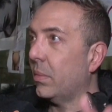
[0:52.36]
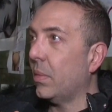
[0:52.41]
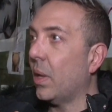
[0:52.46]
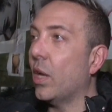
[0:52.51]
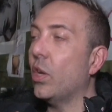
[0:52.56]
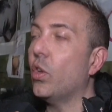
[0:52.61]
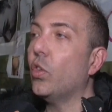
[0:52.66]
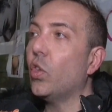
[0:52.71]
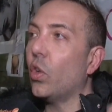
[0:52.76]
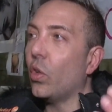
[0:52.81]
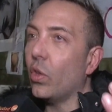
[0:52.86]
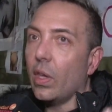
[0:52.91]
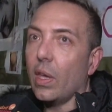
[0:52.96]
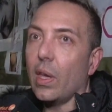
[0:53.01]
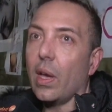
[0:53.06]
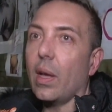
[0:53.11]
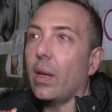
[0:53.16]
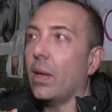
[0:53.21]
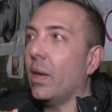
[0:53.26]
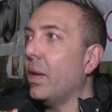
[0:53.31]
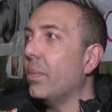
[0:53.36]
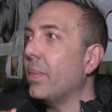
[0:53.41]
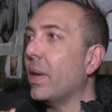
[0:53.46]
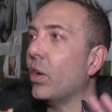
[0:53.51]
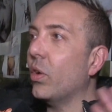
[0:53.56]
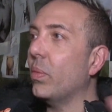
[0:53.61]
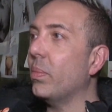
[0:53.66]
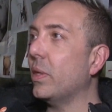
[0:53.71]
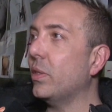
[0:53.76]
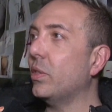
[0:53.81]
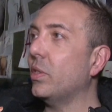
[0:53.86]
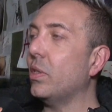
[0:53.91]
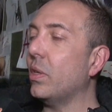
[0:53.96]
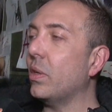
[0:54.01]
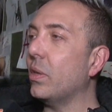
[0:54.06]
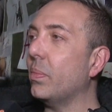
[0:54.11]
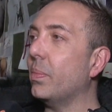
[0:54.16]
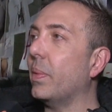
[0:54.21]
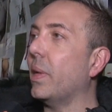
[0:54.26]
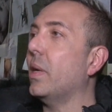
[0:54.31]
al otro día él me
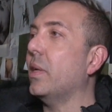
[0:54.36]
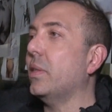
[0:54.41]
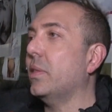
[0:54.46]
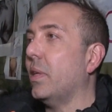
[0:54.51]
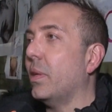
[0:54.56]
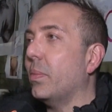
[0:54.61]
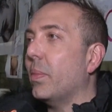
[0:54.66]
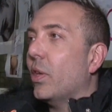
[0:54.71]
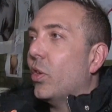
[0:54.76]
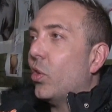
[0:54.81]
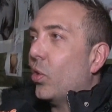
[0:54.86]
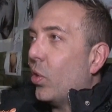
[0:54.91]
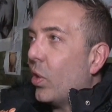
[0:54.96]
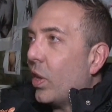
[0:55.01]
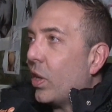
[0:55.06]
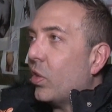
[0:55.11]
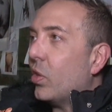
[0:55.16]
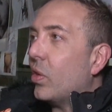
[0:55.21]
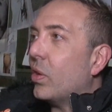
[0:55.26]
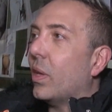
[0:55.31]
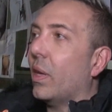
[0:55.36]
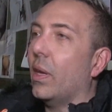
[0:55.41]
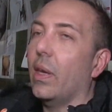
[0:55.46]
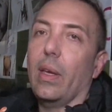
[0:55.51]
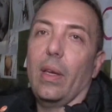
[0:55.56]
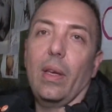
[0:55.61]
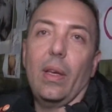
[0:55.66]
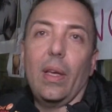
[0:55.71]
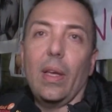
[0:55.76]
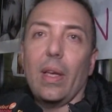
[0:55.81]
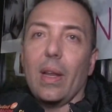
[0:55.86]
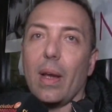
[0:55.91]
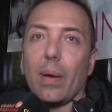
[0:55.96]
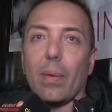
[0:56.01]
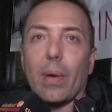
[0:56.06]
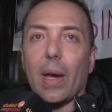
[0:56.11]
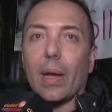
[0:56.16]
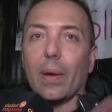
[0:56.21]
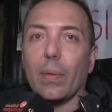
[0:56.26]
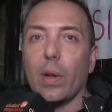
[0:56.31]
convenció para hacerme todo esto, que era
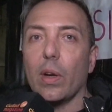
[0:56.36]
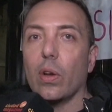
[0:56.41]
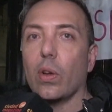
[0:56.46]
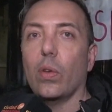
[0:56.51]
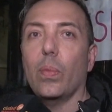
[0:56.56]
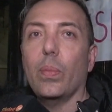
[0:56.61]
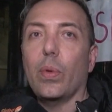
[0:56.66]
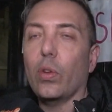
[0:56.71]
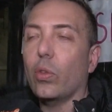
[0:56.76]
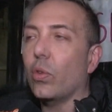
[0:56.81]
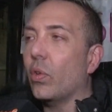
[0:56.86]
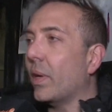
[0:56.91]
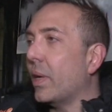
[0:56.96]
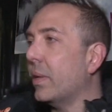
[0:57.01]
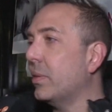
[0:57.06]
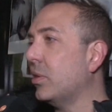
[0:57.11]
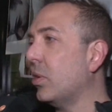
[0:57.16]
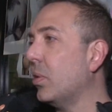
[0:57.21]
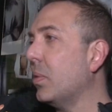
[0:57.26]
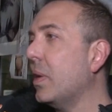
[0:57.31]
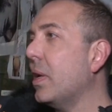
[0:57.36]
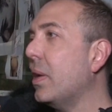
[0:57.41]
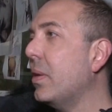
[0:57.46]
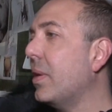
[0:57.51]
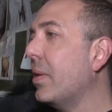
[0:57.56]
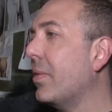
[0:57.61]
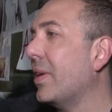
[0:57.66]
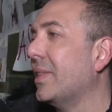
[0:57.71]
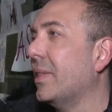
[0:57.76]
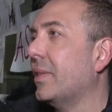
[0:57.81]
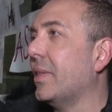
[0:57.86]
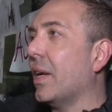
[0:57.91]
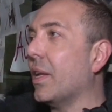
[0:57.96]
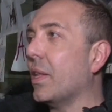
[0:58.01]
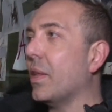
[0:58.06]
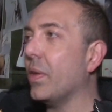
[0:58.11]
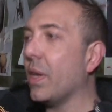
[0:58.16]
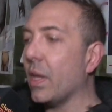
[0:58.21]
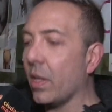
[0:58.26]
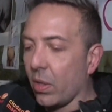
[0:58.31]
bárbaro, que un producto reabsorbible, vas a estar
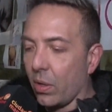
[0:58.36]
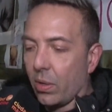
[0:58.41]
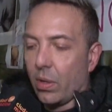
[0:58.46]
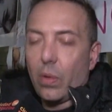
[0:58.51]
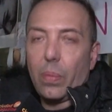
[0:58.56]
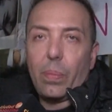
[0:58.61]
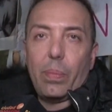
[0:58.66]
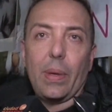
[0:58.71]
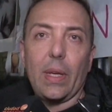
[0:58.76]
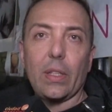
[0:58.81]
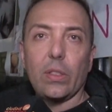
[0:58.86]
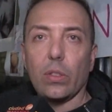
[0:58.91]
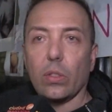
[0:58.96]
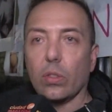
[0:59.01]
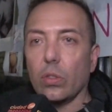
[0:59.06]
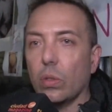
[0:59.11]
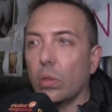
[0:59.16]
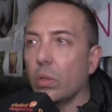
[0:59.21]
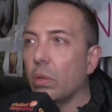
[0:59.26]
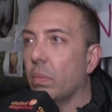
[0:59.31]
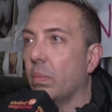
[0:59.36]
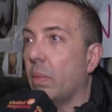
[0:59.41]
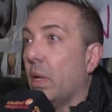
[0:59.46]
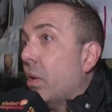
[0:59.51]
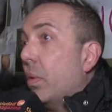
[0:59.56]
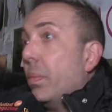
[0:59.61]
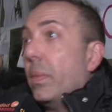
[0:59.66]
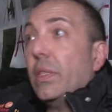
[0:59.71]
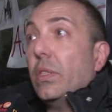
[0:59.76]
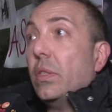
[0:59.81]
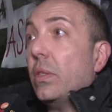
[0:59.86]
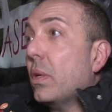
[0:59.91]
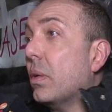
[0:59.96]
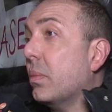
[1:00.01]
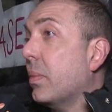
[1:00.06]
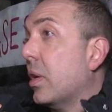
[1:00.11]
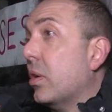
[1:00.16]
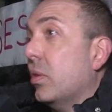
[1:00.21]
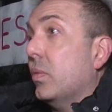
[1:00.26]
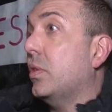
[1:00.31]
divino, los pechos, todo. Me
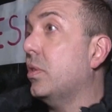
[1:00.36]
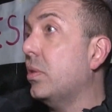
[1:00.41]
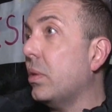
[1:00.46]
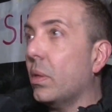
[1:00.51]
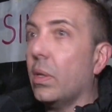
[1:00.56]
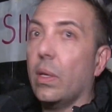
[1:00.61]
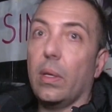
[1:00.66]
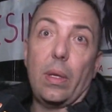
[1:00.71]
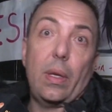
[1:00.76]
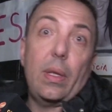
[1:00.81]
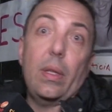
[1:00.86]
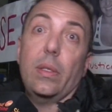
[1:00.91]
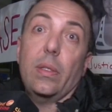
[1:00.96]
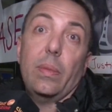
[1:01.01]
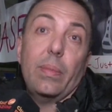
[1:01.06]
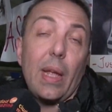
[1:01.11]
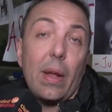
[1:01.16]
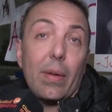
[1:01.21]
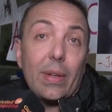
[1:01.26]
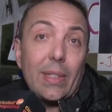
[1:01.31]
convenció, me convenció y que dice, mira,